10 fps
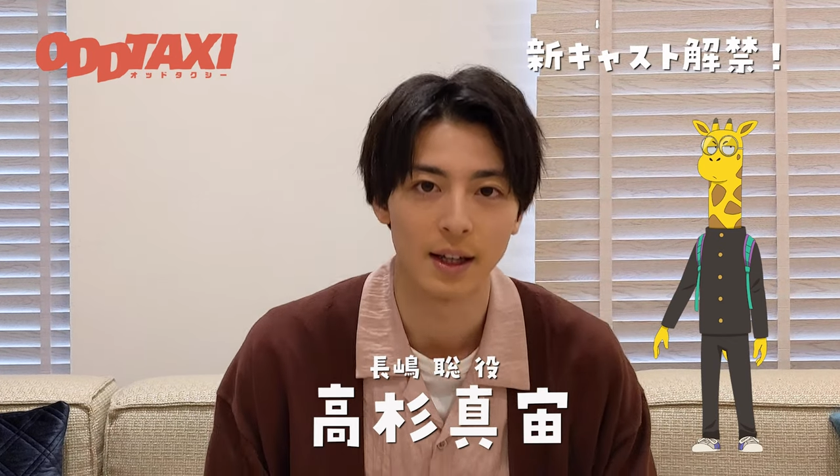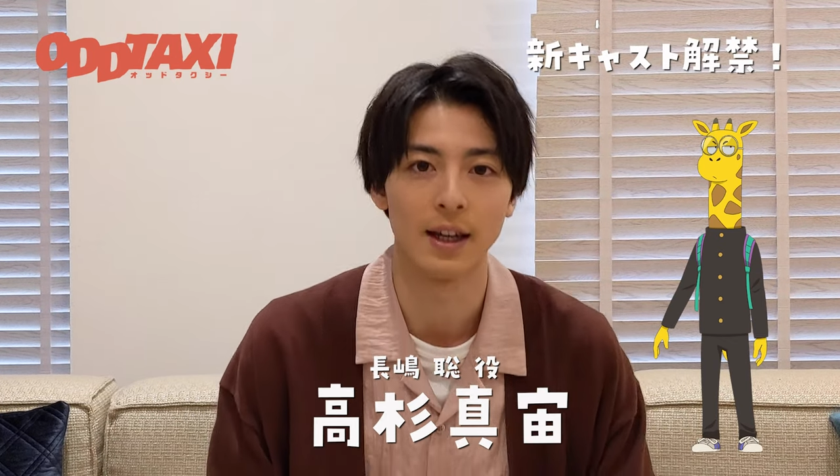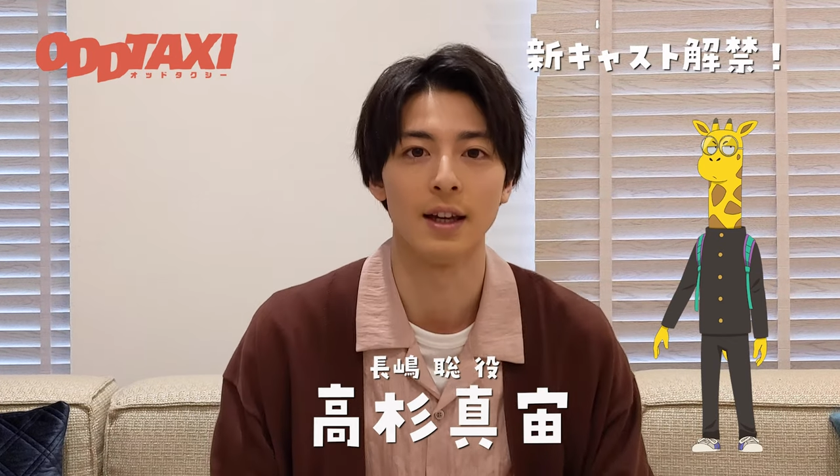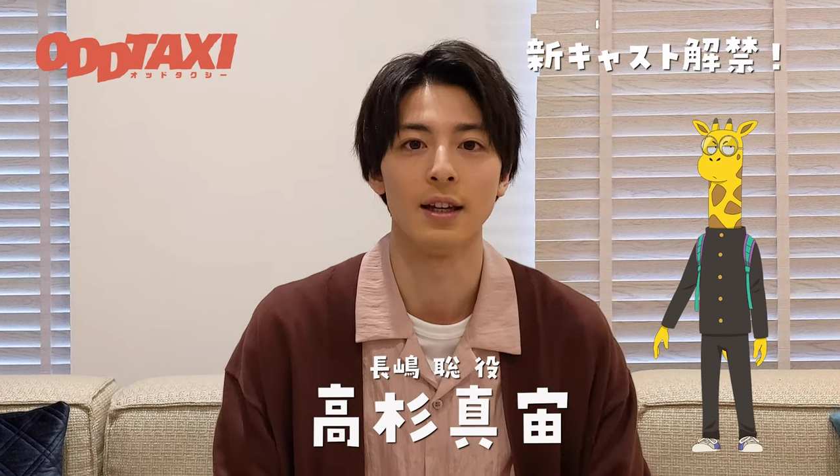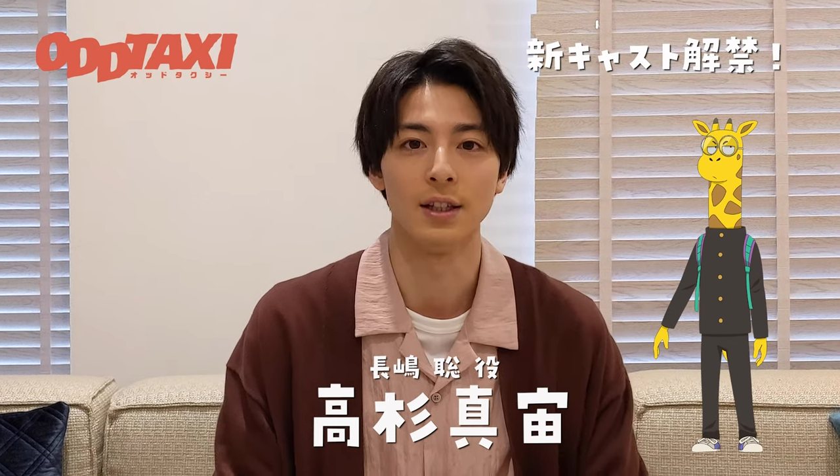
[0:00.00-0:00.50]

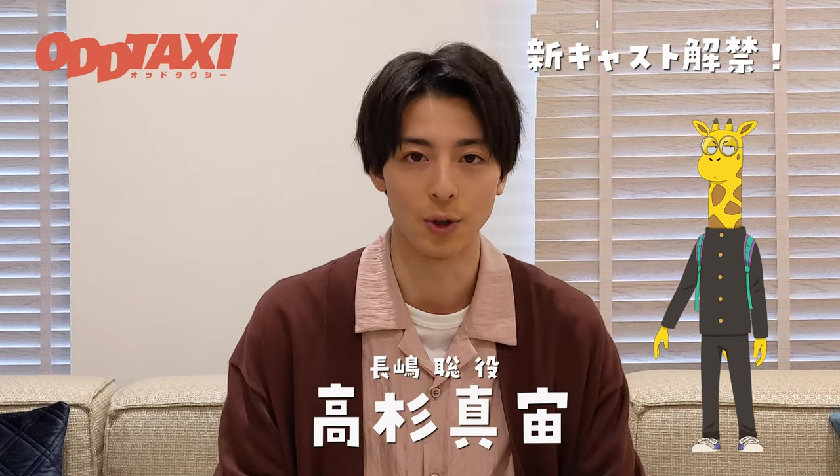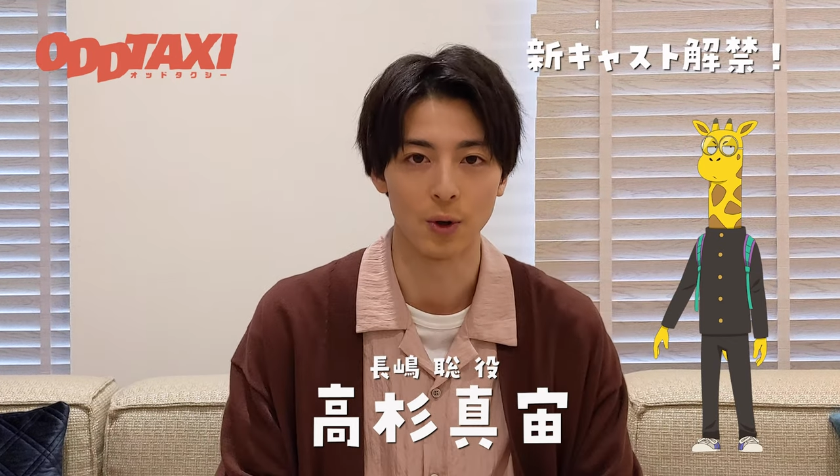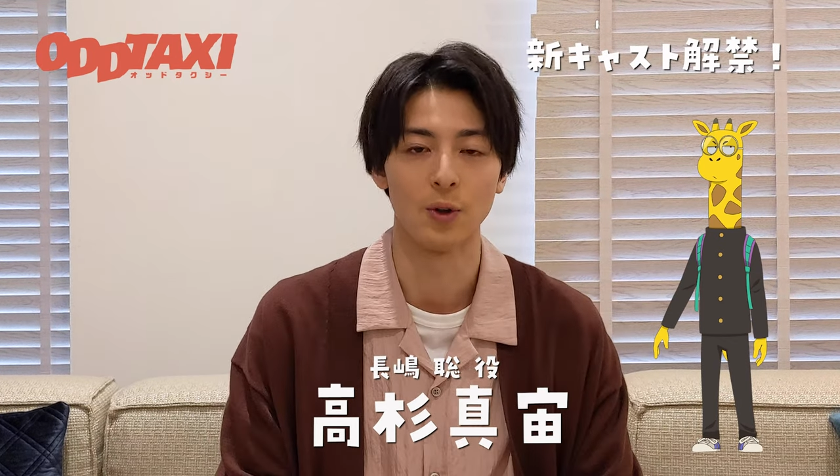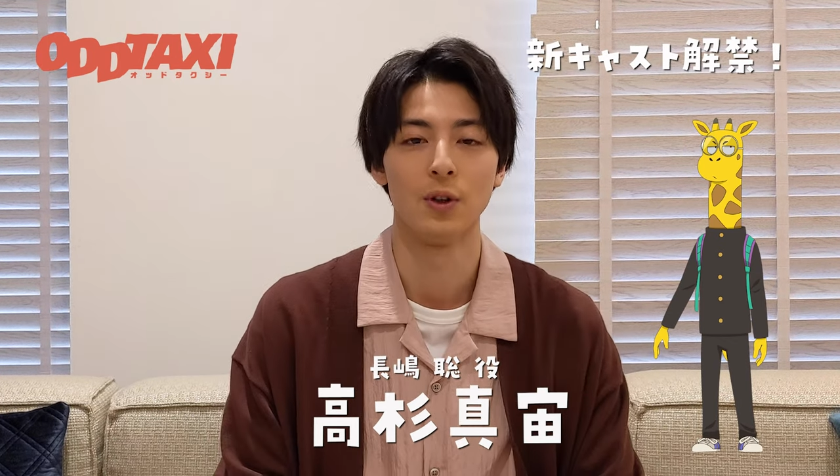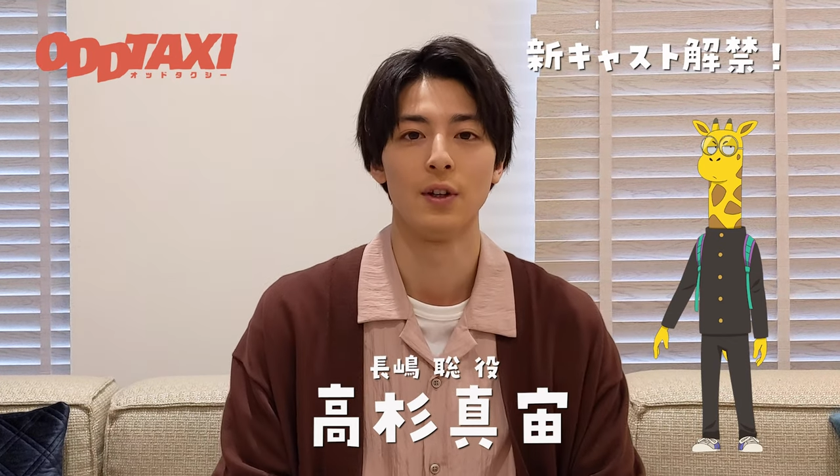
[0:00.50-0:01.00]
えー、以
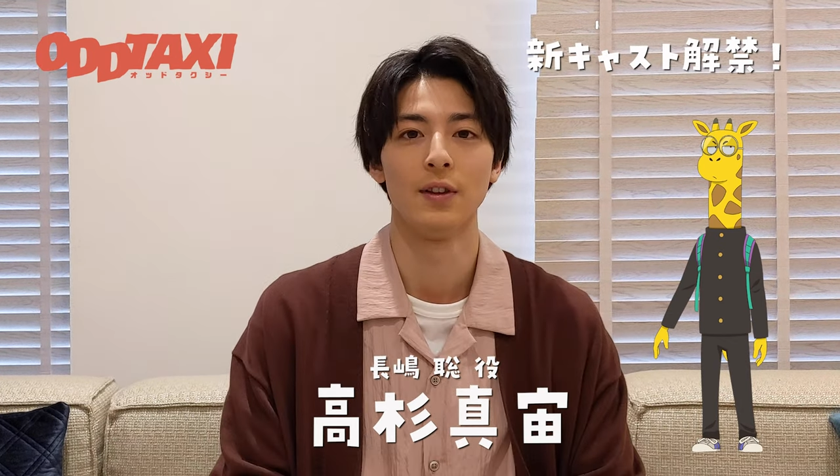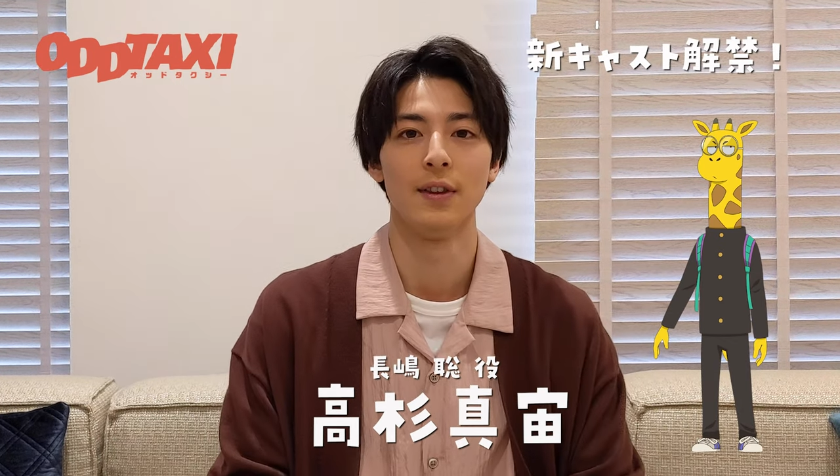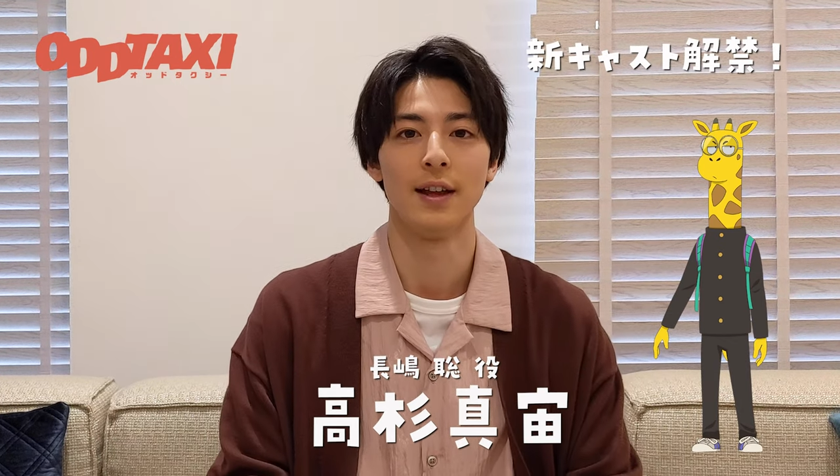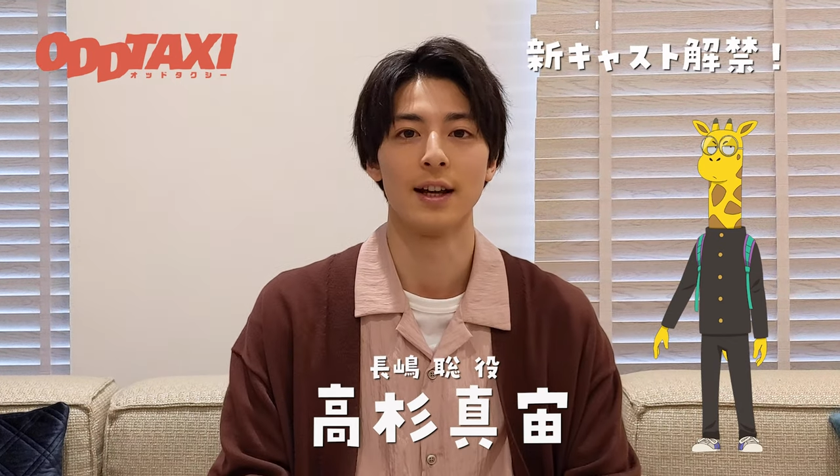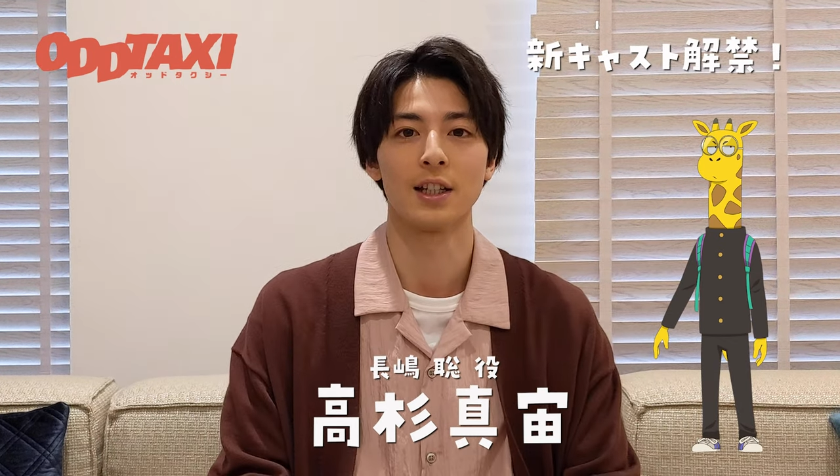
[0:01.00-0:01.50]
上
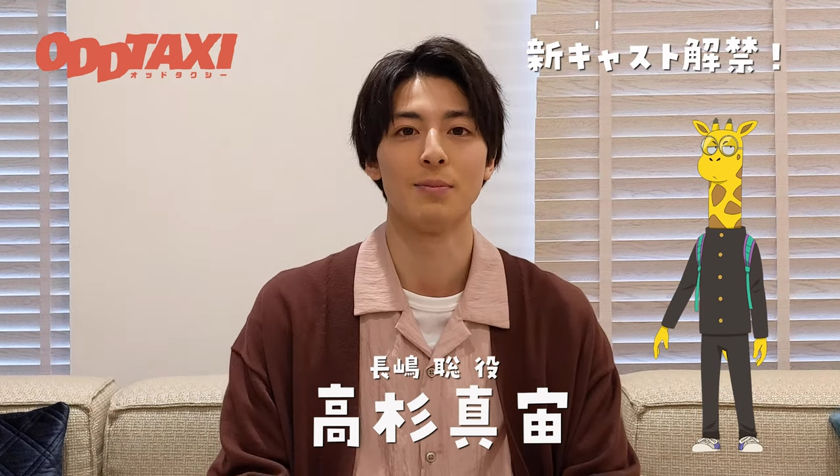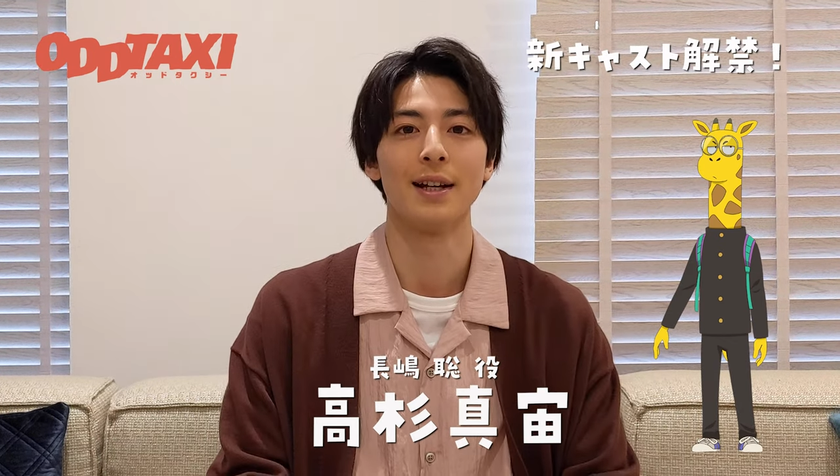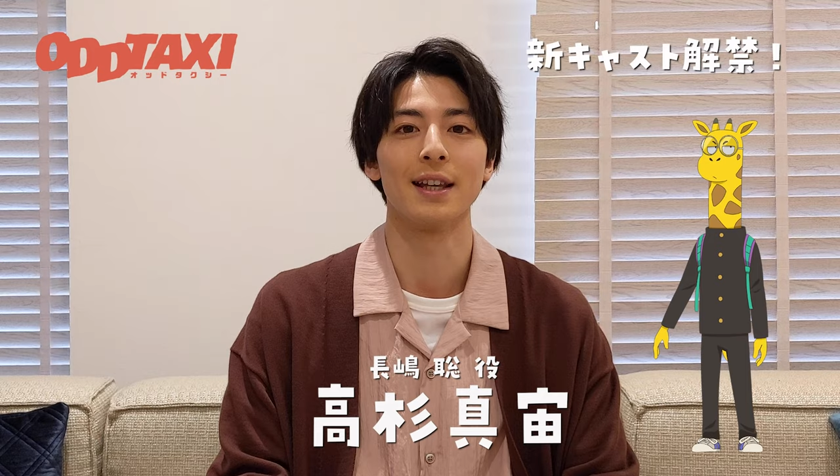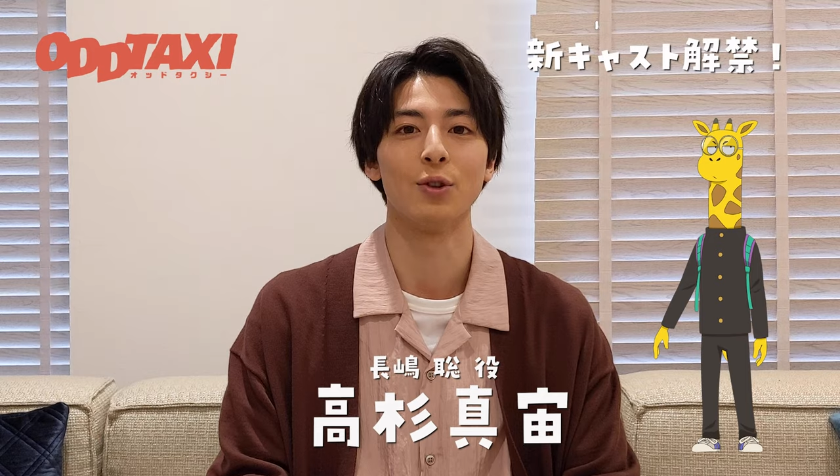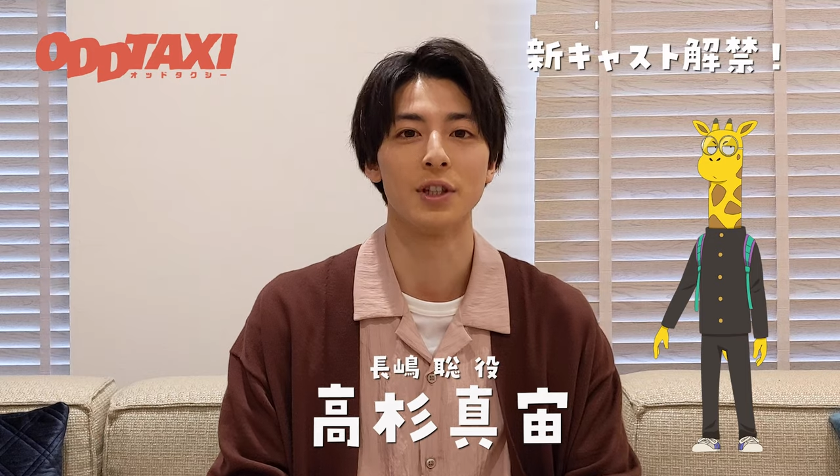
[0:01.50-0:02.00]
長嶋
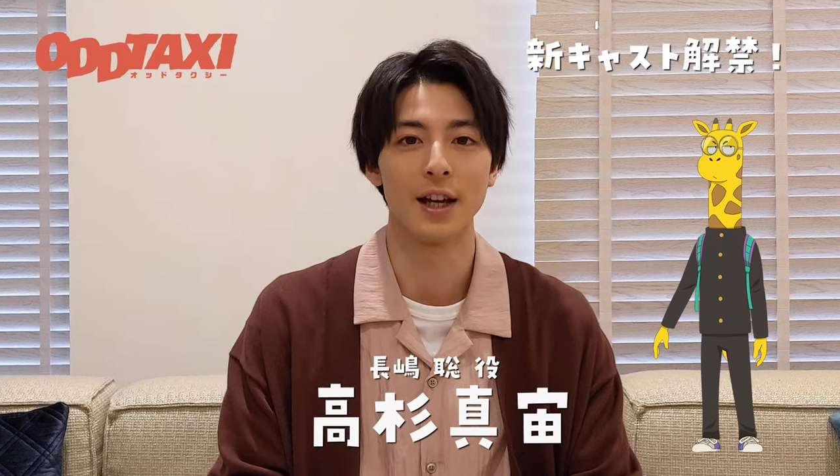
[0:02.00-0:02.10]
聡